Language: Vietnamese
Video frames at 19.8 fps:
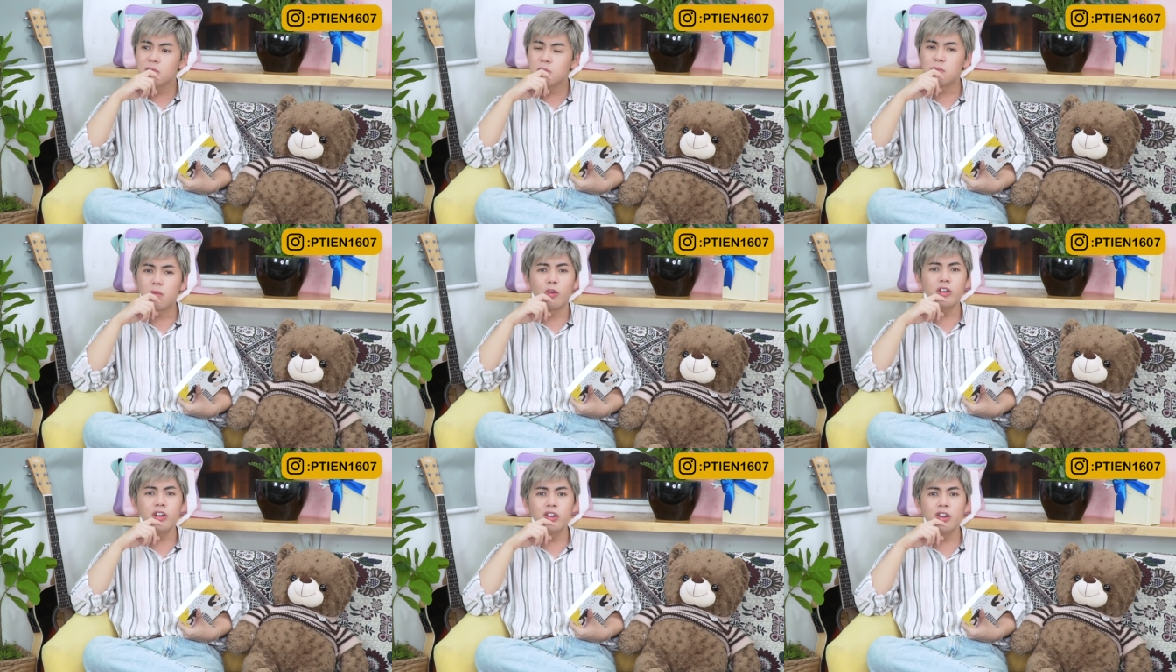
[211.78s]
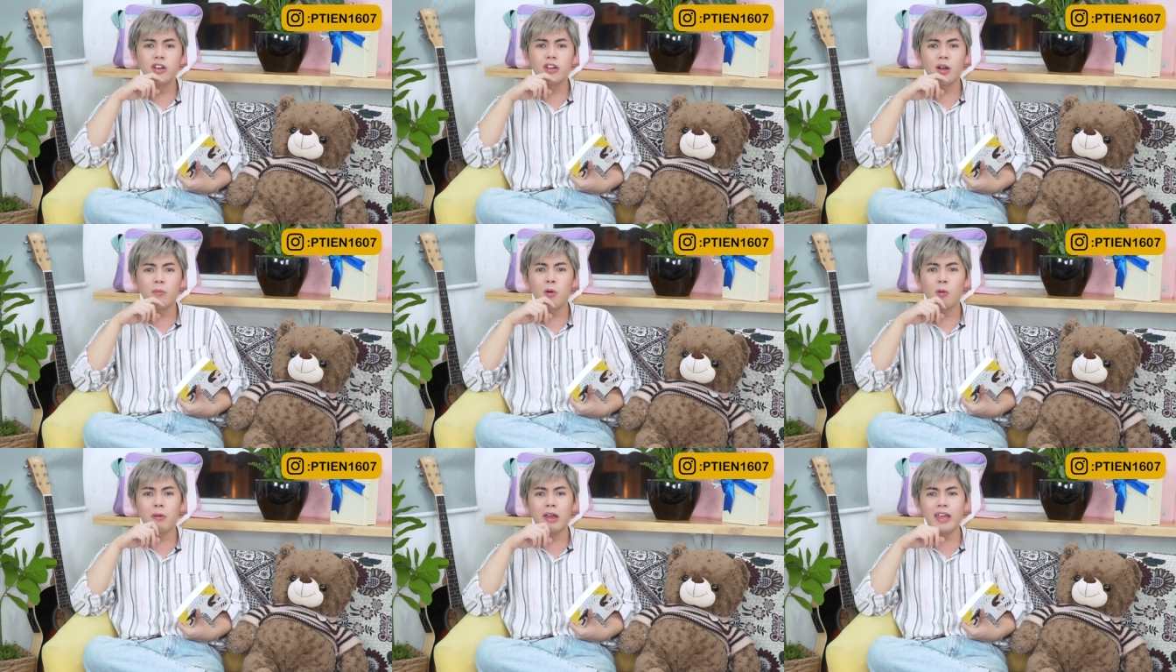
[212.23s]
Mỗi người
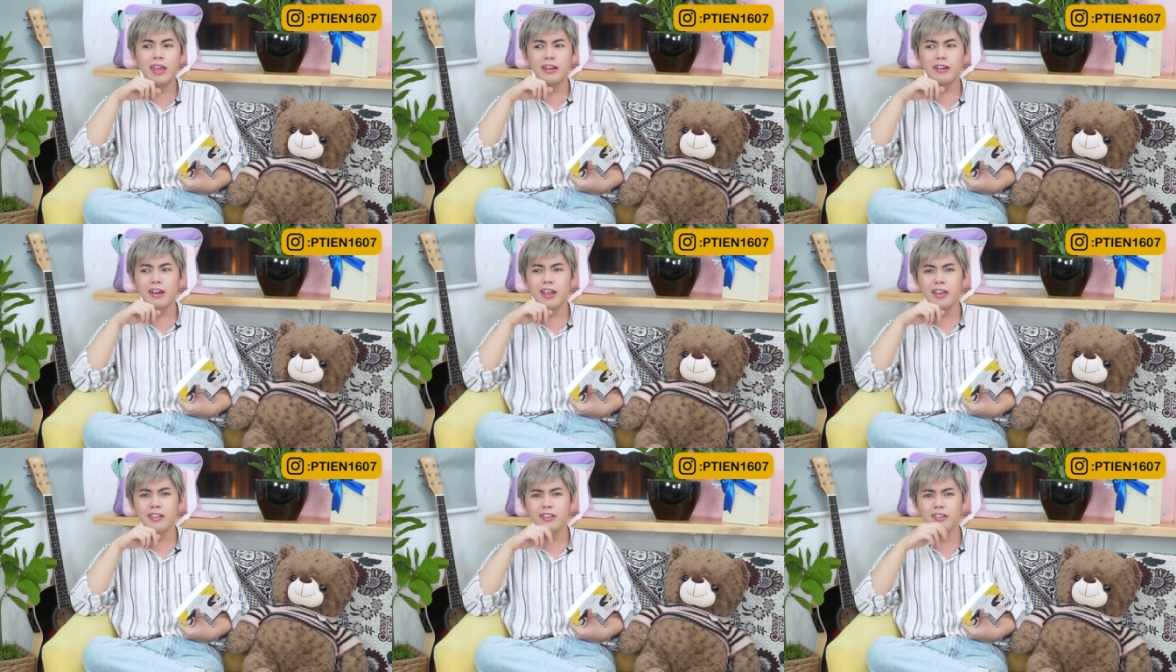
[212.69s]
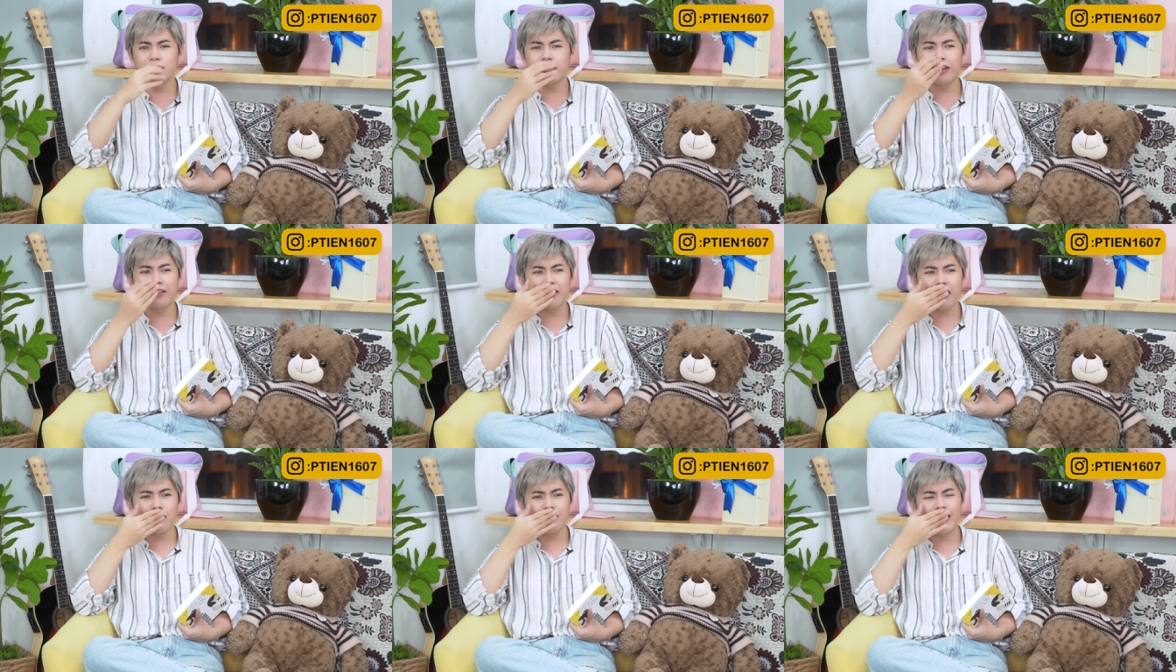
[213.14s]
có một ý riêng chứ
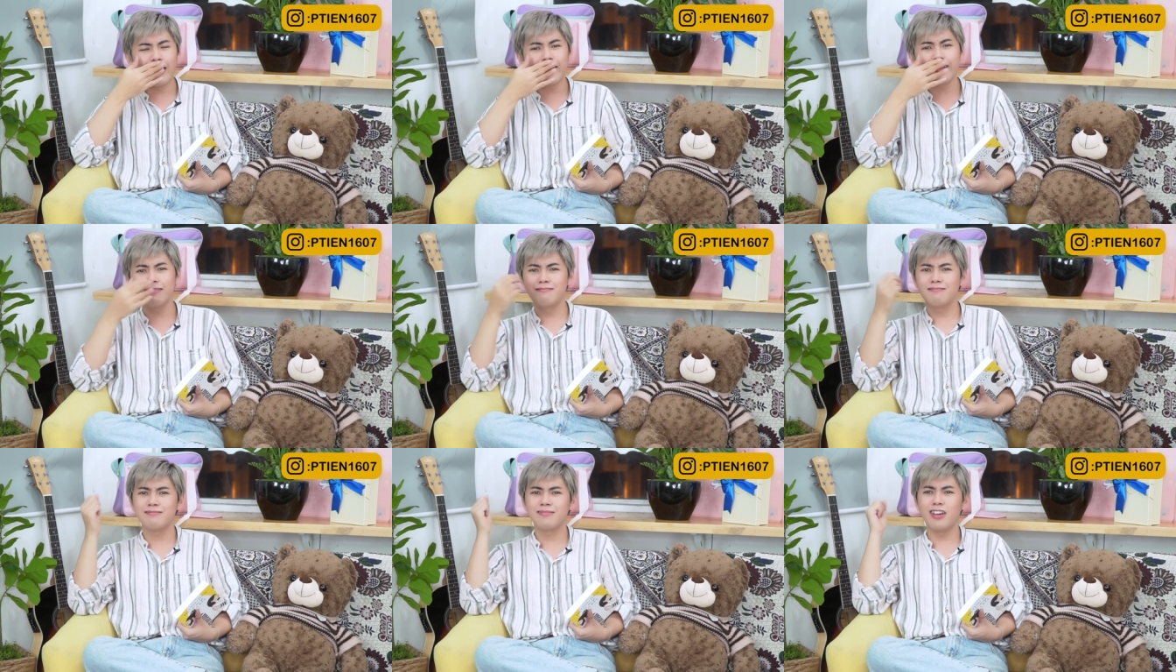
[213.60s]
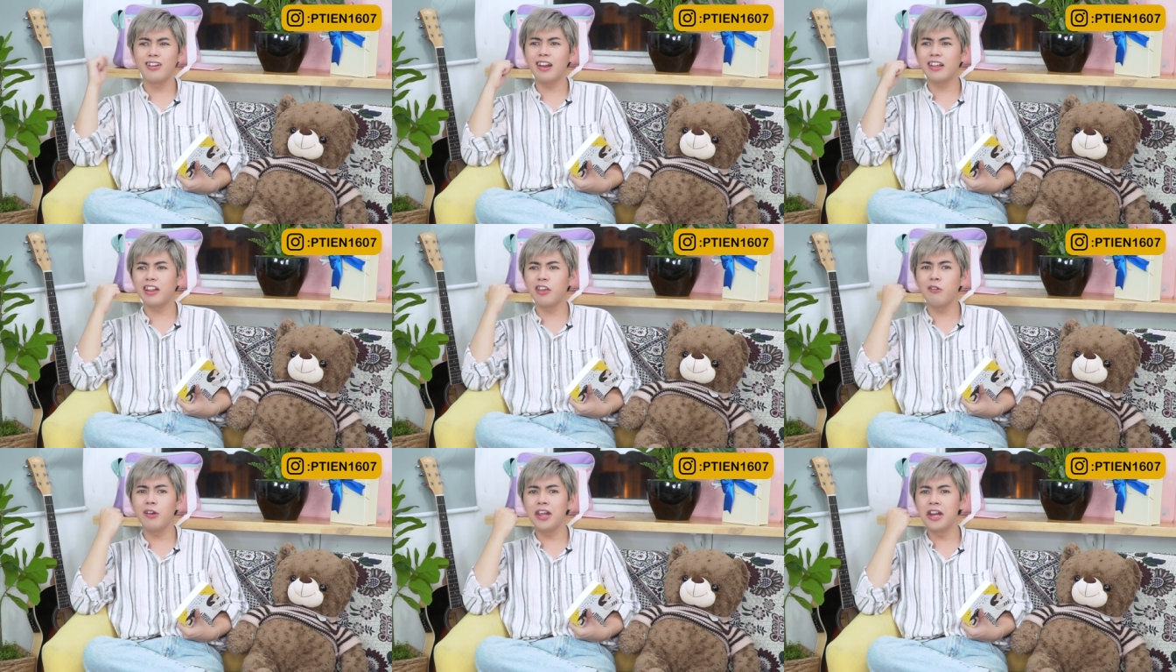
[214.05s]
tại sao lại nói
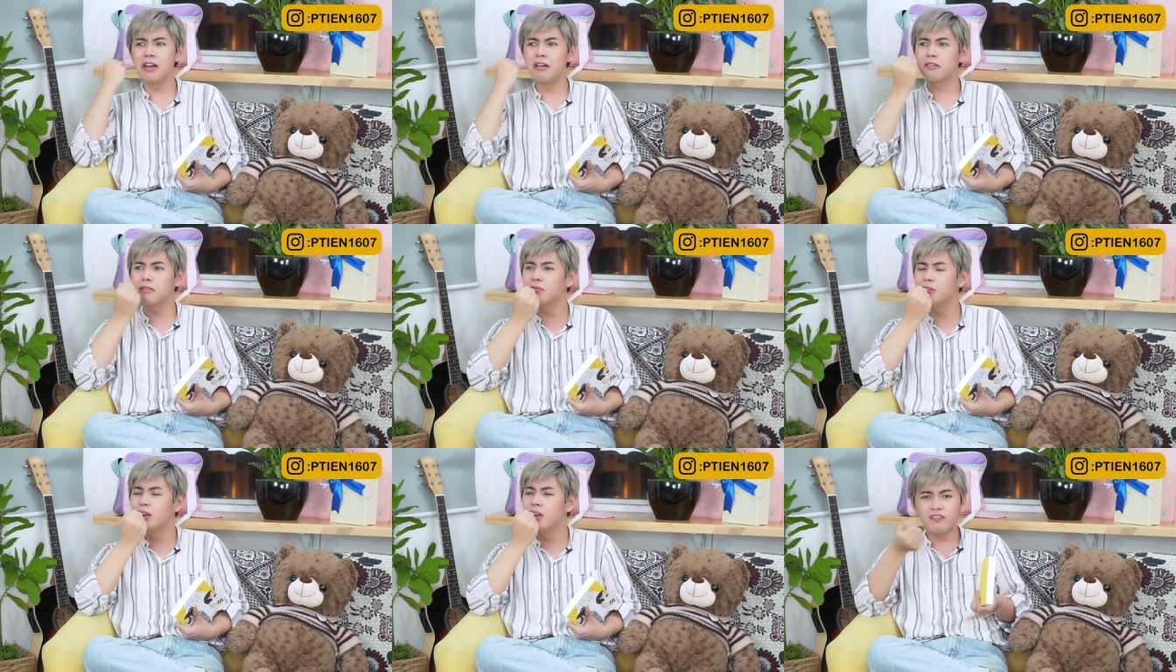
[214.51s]
là thiếu ý được?